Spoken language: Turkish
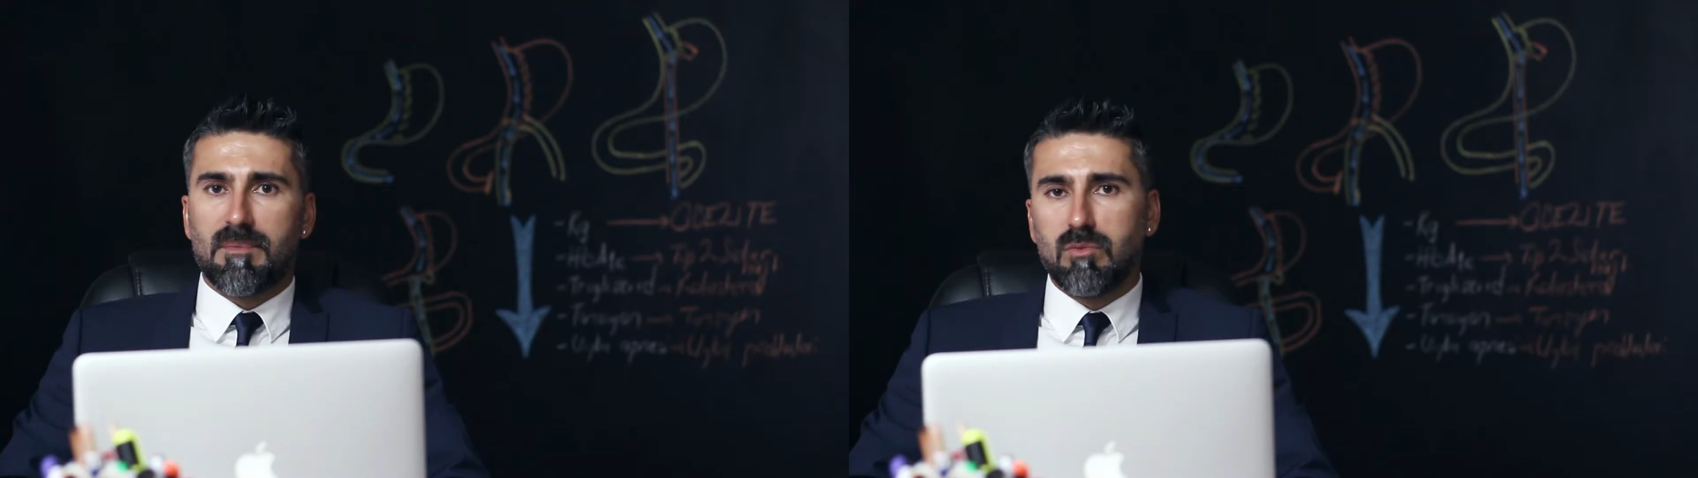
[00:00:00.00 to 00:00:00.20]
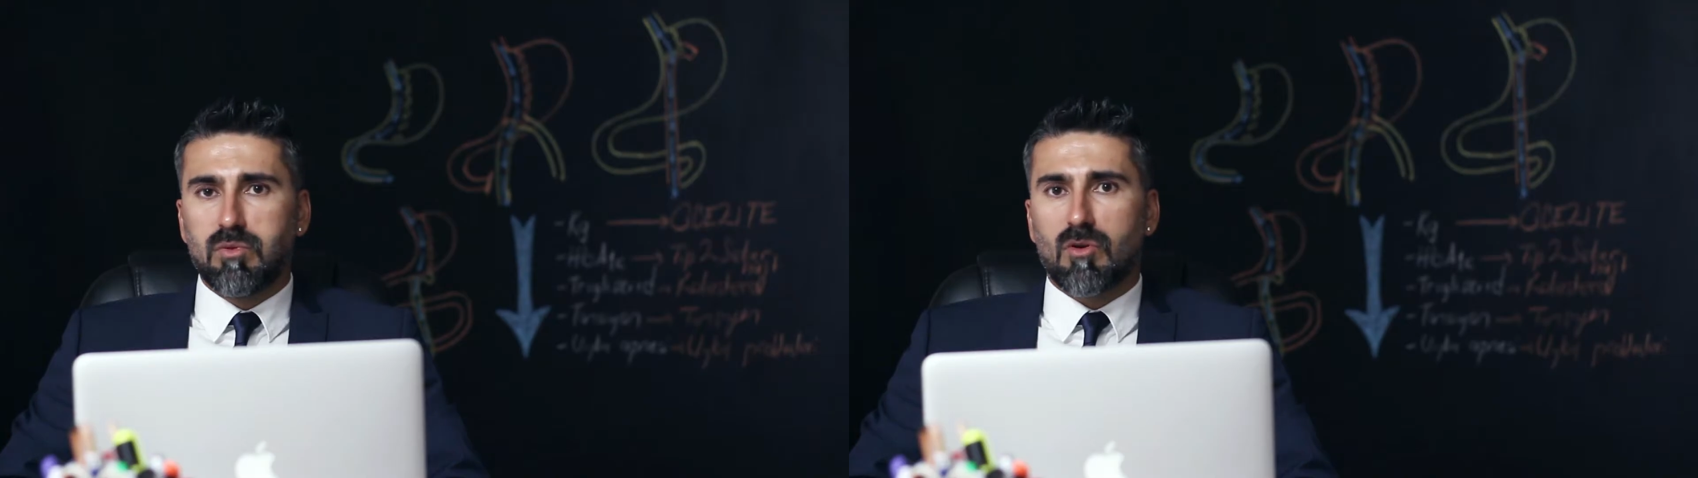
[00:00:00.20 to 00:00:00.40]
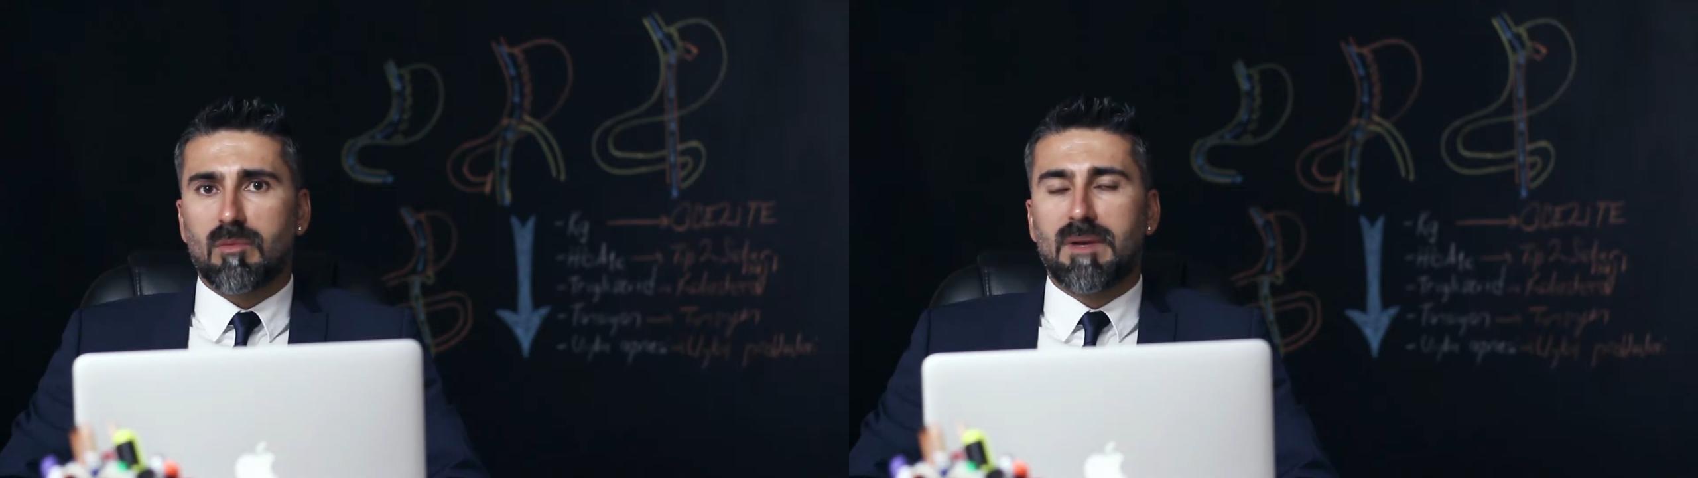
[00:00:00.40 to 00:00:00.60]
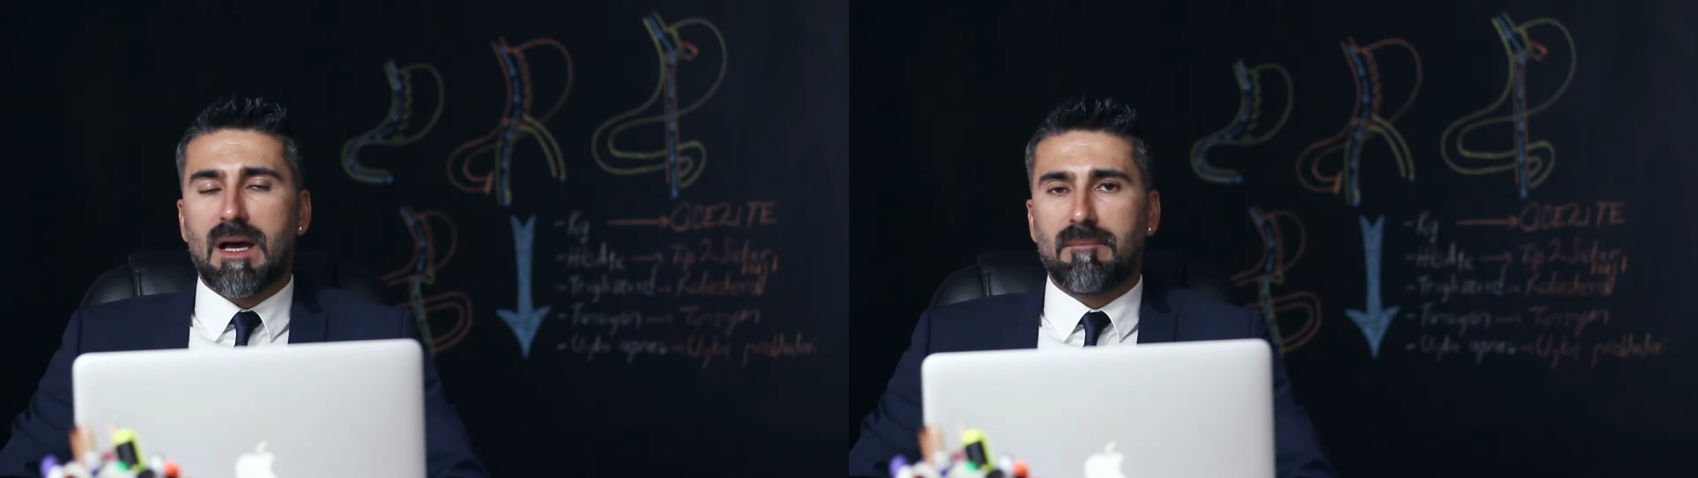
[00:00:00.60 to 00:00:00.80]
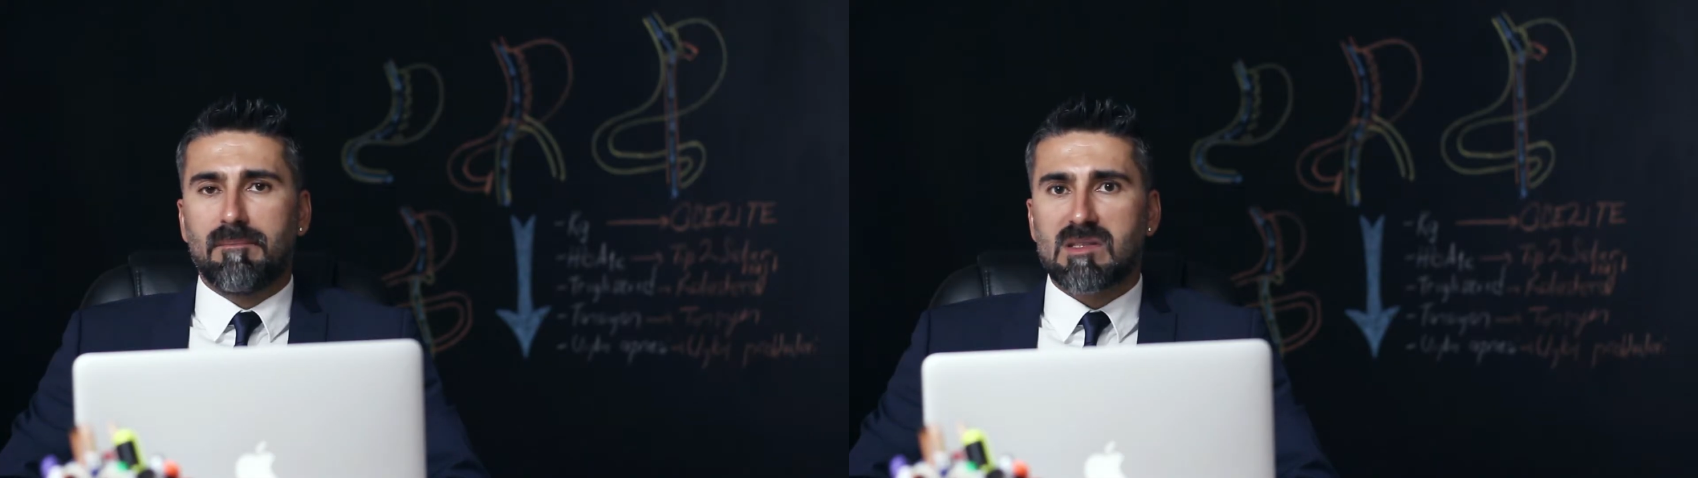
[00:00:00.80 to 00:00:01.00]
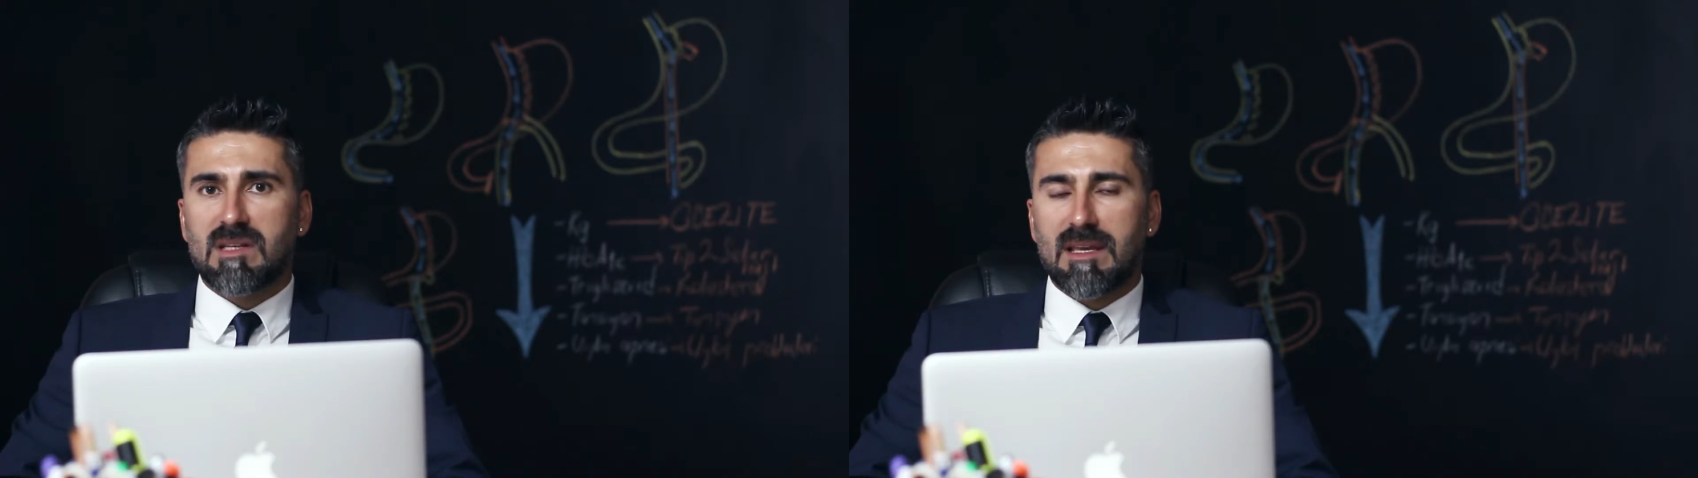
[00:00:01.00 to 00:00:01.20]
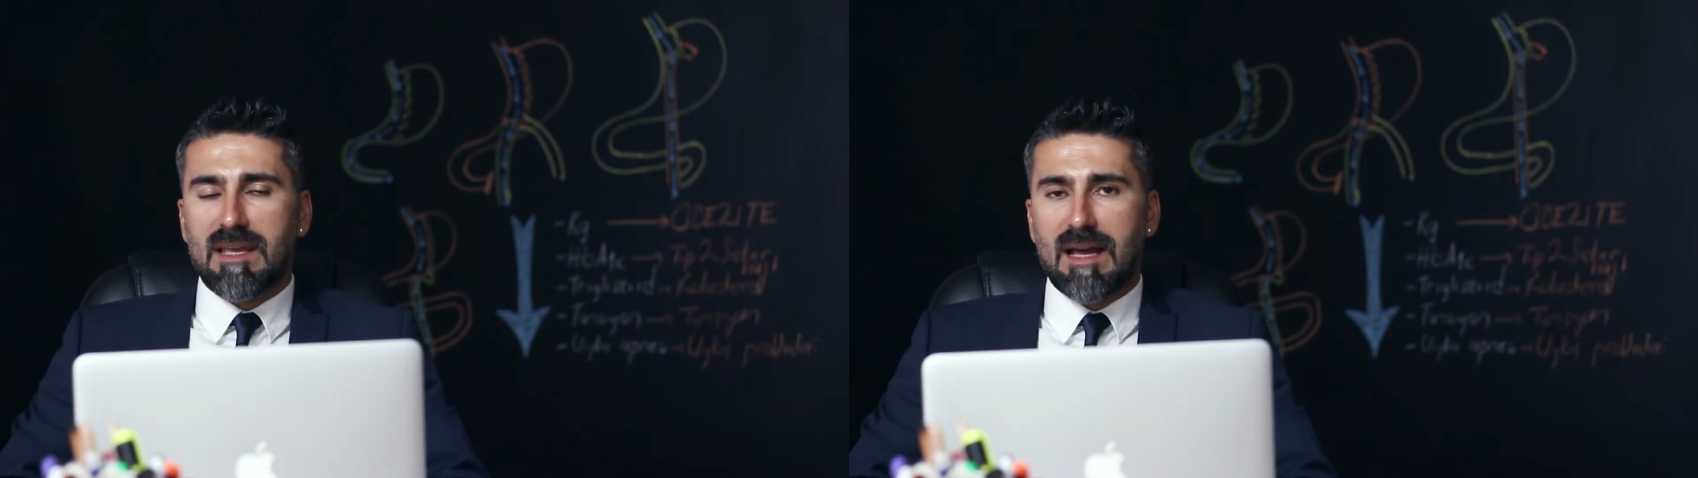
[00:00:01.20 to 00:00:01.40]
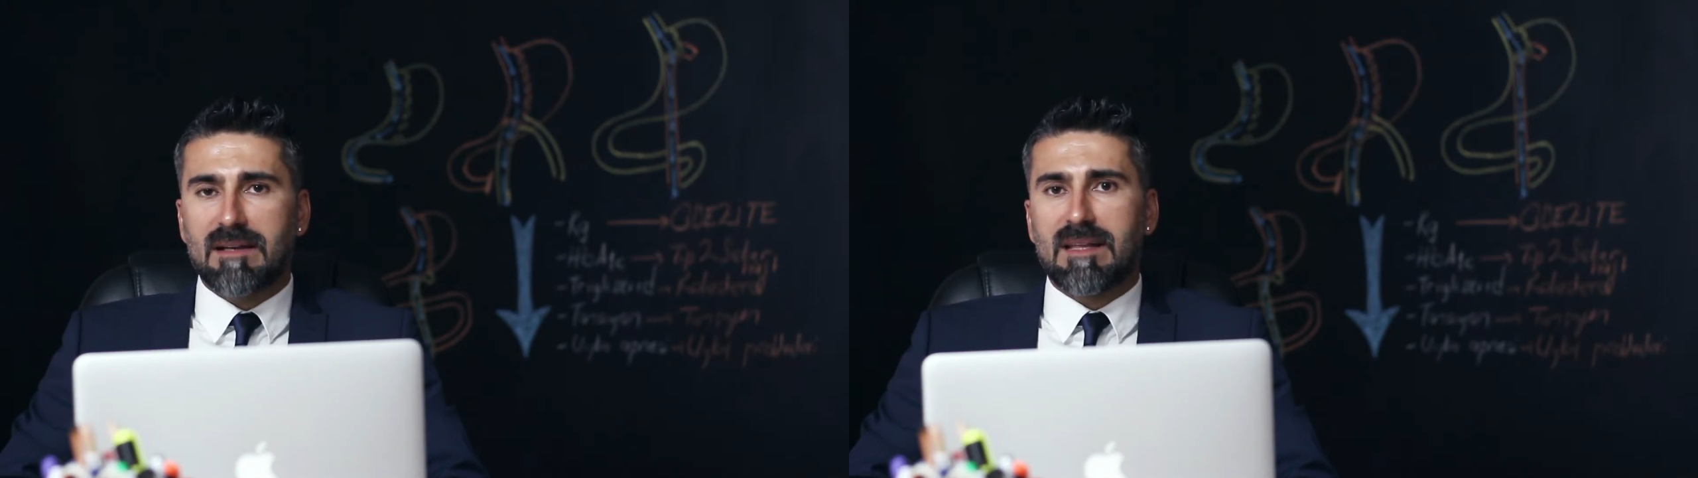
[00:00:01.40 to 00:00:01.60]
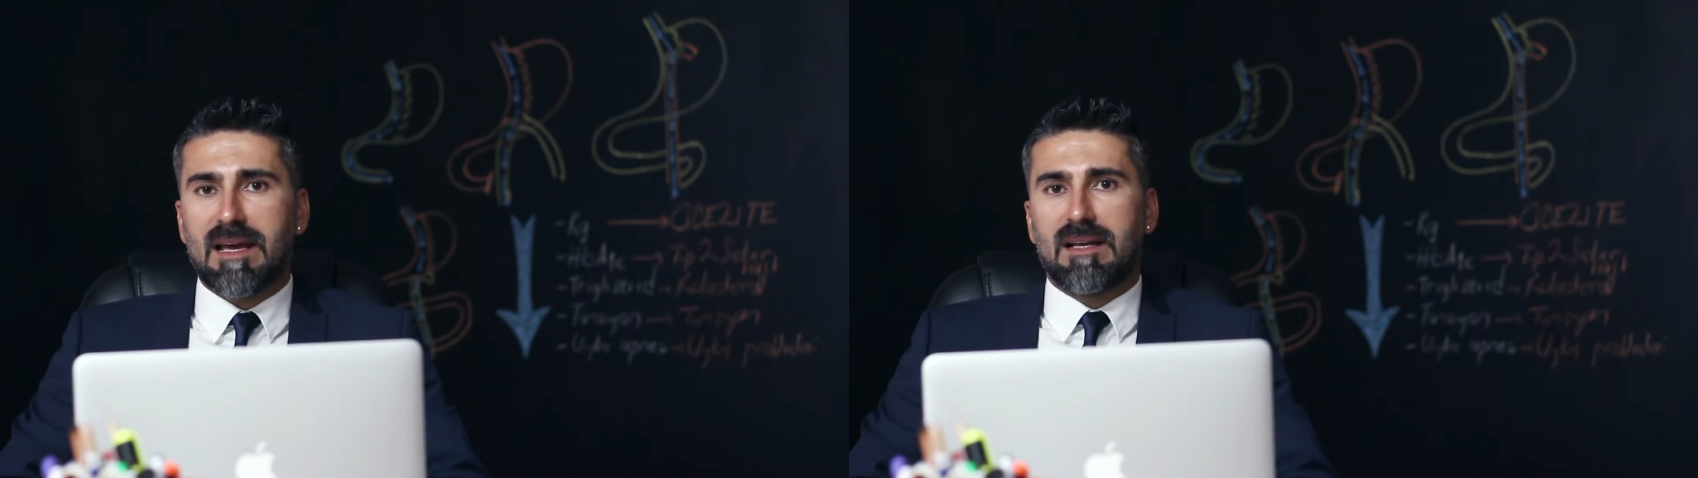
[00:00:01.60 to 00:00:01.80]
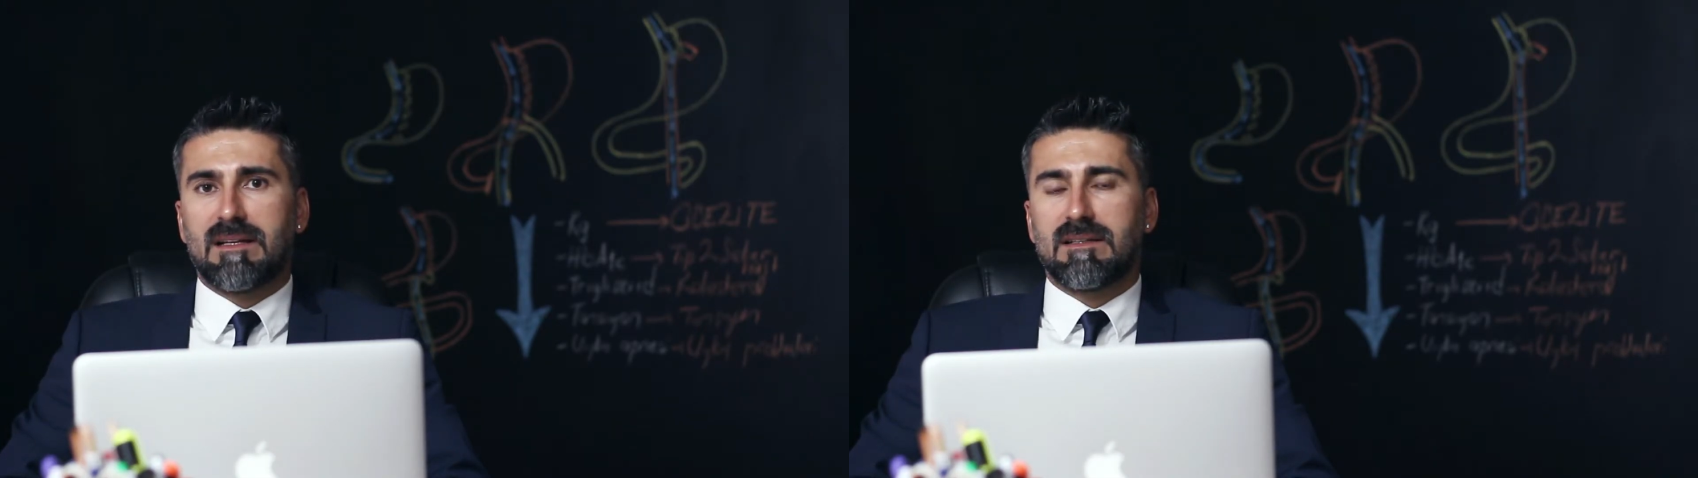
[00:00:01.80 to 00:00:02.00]
bu problem şeker
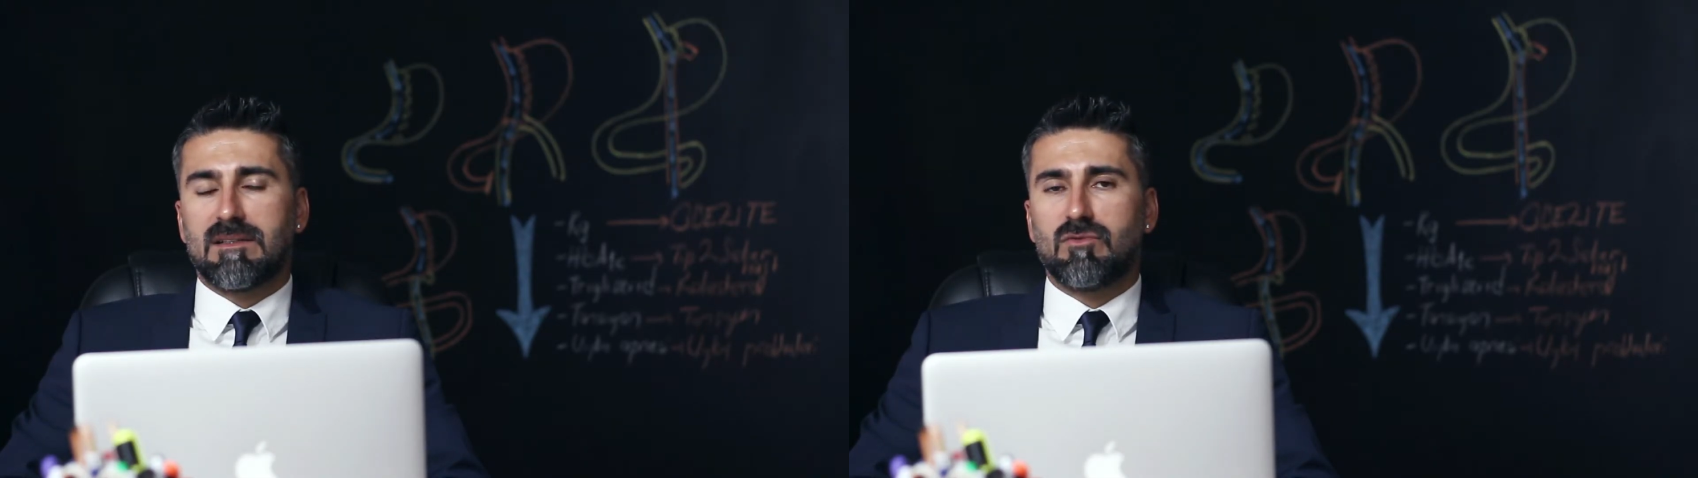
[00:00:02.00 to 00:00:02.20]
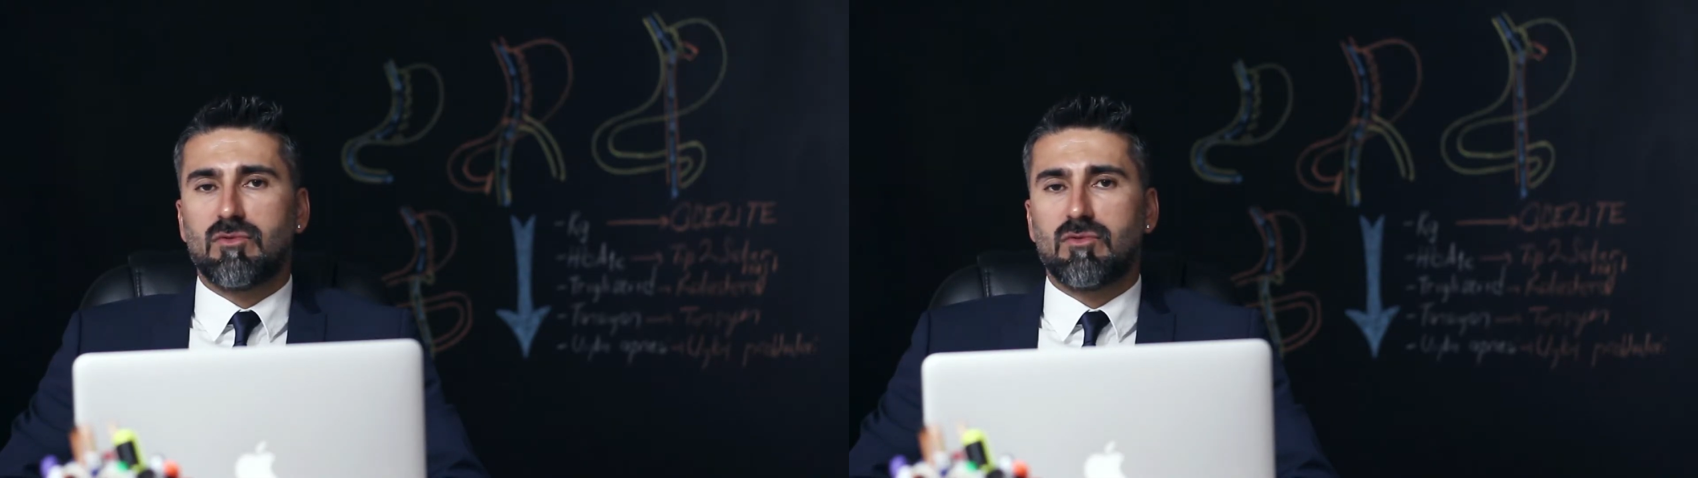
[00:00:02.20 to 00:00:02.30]
değerlerinin